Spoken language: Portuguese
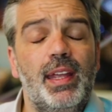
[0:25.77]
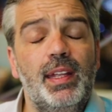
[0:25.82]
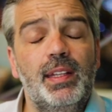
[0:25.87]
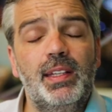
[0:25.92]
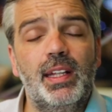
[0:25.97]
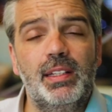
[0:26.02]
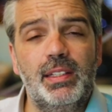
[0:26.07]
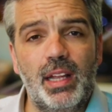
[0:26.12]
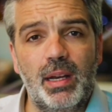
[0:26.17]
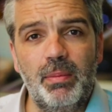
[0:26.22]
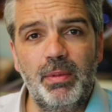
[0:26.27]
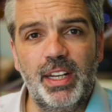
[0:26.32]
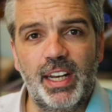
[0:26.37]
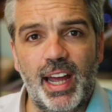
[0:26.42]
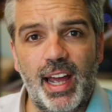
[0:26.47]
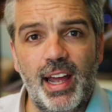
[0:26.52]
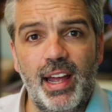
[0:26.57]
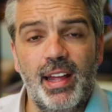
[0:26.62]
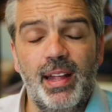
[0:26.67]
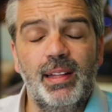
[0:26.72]
e
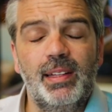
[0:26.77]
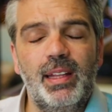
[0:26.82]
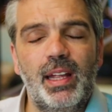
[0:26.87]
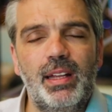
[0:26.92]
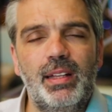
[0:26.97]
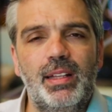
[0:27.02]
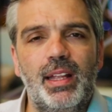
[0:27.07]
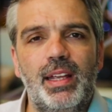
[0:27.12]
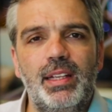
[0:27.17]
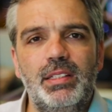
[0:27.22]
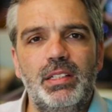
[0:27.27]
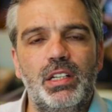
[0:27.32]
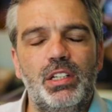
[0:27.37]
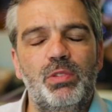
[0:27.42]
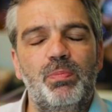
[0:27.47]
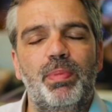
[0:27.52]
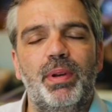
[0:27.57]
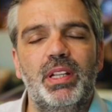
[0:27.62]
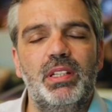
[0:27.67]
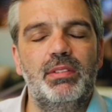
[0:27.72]
determinar tendência
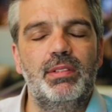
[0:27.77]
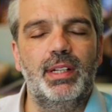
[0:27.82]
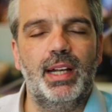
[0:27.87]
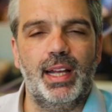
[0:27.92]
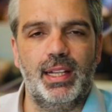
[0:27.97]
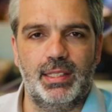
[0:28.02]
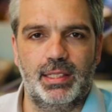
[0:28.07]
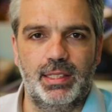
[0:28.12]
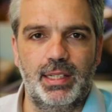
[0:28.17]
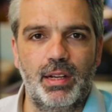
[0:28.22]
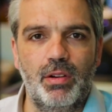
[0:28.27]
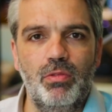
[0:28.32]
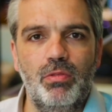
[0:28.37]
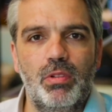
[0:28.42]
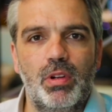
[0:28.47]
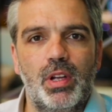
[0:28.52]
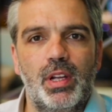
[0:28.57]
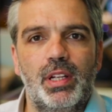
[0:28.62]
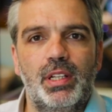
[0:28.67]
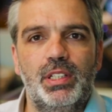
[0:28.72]
de
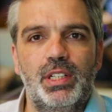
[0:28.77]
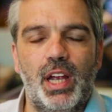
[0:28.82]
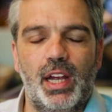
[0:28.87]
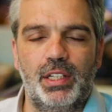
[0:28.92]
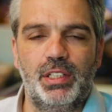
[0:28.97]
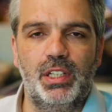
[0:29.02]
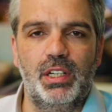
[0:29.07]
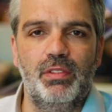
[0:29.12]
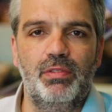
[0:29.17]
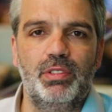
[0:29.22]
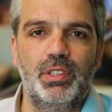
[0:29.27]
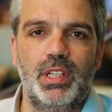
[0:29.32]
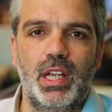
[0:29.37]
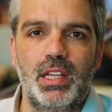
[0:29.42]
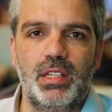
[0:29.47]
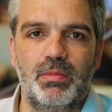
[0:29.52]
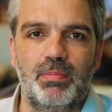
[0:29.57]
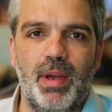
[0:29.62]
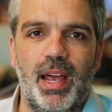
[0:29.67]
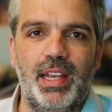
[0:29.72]
precificação de ativos
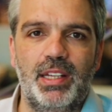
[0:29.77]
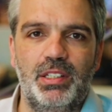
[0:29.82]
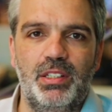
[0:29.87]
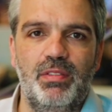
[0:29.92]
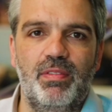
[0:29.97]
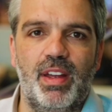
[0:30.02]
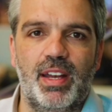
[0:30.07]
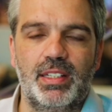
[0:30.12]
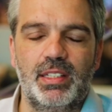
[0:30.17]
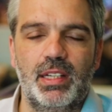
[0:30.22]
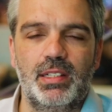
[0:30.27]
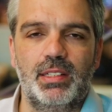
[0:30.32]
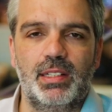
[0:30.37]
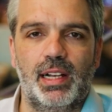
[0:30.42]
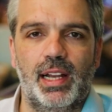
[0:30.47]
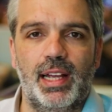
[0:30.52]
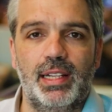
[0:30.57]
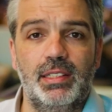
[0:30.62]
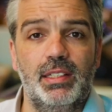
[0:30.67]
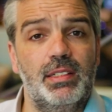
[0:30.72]
nas mais diversas
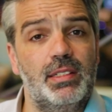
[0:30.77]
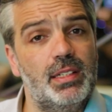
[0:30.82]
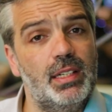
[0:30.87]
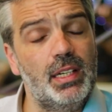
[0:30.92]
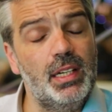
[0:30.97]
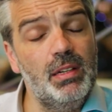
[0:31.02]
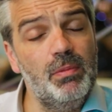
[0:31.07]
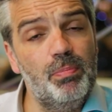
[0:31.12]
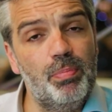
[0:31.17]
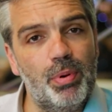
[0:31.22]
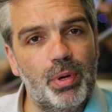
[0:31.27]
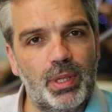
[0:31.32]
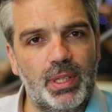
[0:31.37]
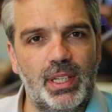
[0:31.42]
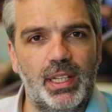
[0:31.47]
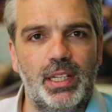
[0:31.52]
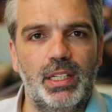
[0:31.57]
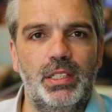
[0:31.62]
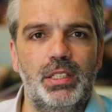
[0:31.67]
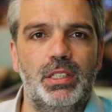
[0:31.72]
classes
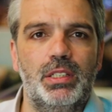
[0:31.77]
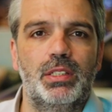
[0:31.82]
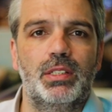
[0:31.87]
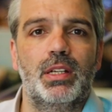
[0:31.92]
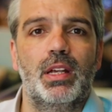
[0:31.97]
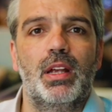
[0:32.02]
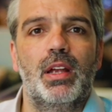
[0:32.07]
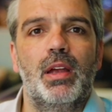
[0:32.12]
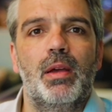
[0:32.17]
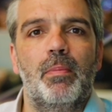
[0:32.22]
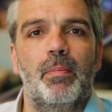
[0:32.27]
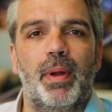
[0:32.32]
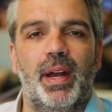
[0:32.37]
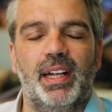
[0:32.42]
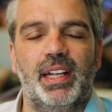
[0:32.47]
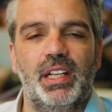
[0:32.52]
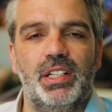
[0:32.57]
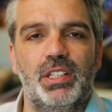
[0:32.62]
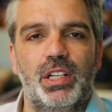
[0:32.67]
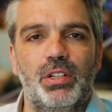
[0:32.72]
importantes
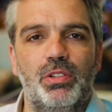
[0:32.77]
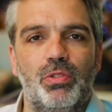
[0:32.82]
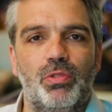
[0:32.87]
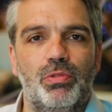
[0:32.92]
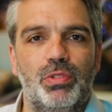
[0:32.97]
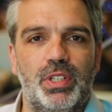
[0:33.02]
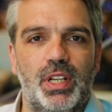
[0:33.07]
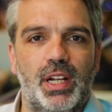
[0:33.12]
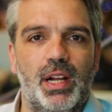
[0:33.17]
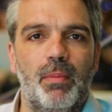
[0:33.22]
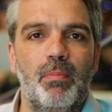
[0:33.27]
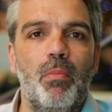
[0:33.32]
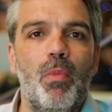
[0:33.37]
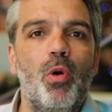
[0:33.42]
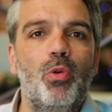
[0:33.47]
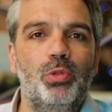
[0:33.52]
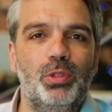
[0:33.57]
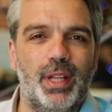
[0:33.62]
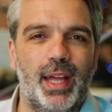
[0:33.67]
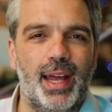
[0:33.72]
para que a gente consiga
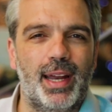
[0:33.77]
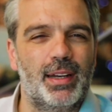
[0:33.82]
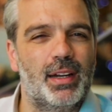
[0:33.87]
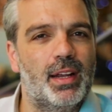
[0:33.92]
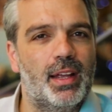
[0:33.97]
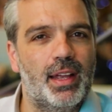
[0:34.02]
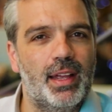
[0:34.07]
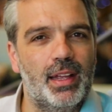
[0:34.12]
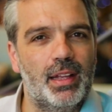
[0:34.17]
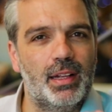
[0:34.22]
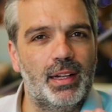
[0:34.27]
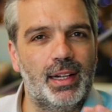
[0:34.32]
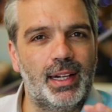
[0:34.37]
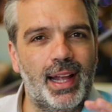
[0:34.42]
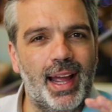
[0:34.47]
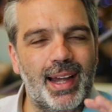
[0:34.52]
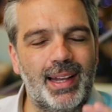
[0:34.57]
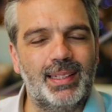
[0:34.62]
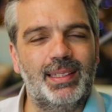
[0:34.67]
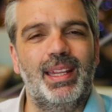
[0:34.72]
montar
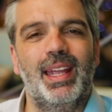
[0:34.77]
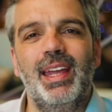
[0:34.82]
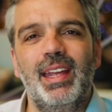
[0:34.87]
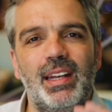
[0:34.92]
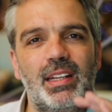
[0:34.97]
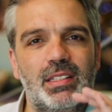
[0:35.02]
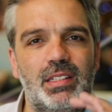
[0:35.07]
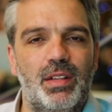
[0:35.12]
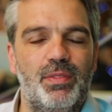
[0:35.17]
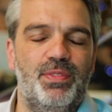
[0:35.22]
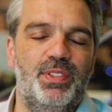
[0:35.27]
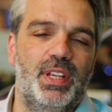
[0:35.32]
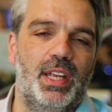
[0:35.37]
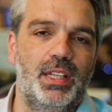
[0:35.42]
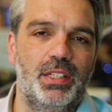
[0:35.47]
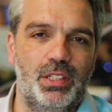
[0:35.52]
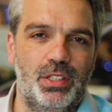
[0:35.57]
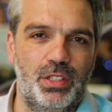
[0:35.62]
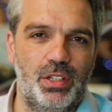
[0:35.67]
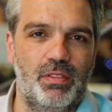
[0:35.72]
carteiras
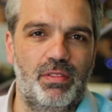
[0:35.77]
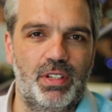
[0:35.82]
eficientes de